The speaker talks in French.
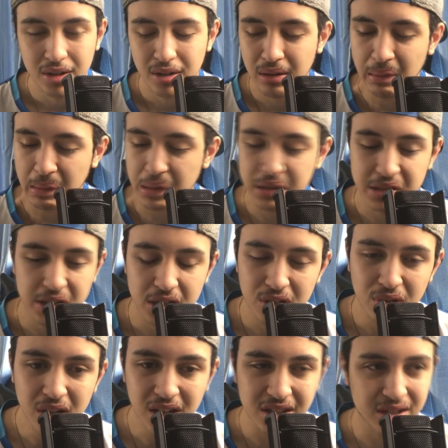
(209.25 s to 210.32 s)
Oh, c'est
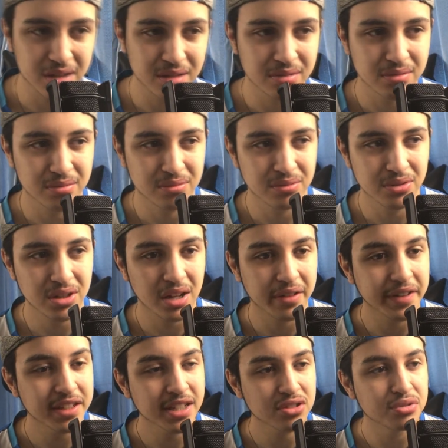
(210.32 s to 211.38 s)
dégueulasse. Putain,
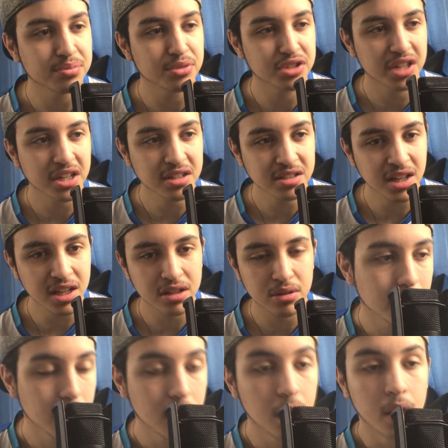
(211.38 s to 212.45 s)
avec ça, je vais manger un
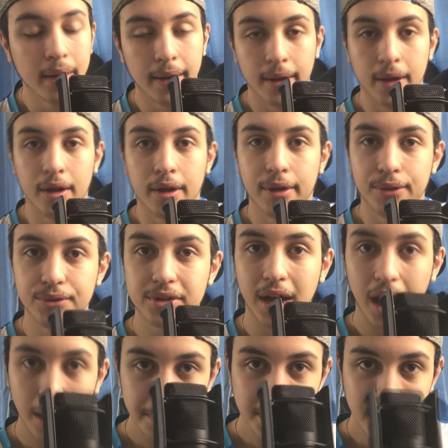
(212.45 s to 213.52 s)
strike. Donc
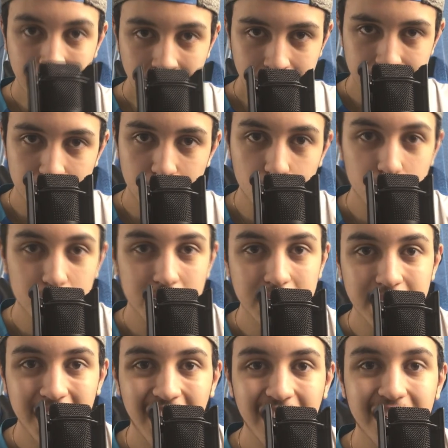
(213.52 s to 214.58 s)
après, le
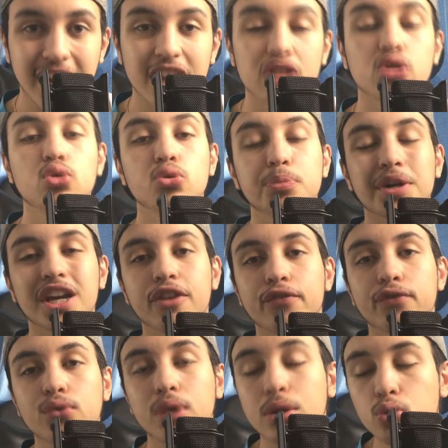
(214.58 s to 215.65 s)
général a tout
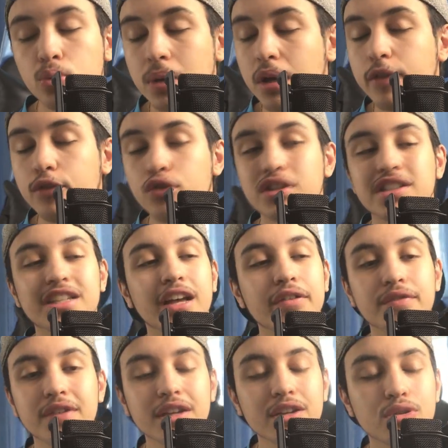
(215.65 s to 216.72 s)
prévu, a tout prévu. Il
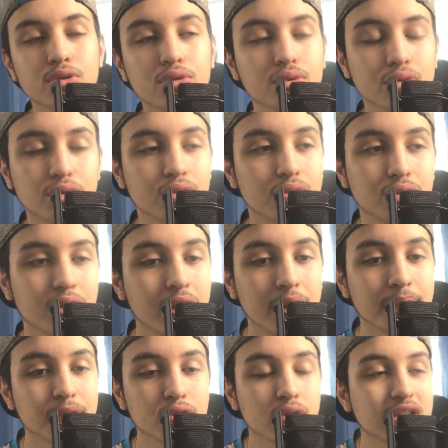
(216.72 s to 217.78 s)
savait que,
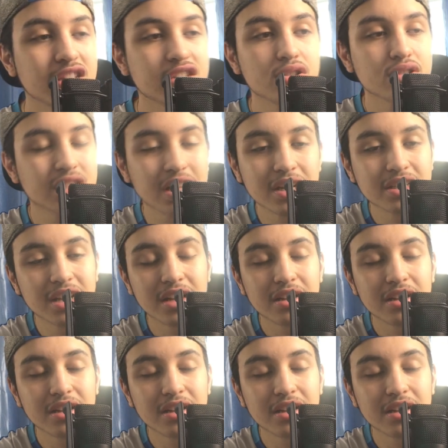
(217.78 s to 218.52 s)
le titan euh,